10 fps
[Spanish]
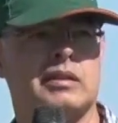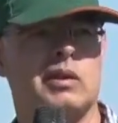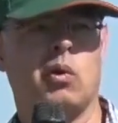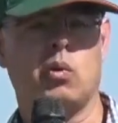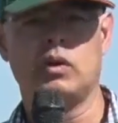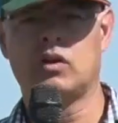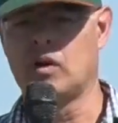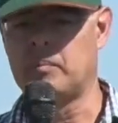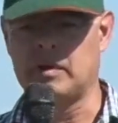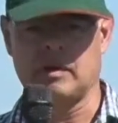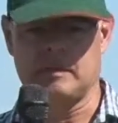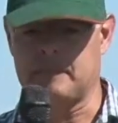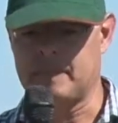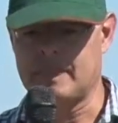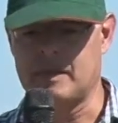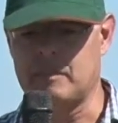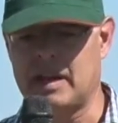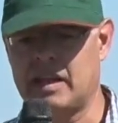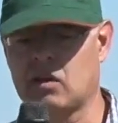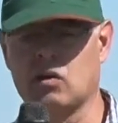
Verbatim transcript: lo único de manejo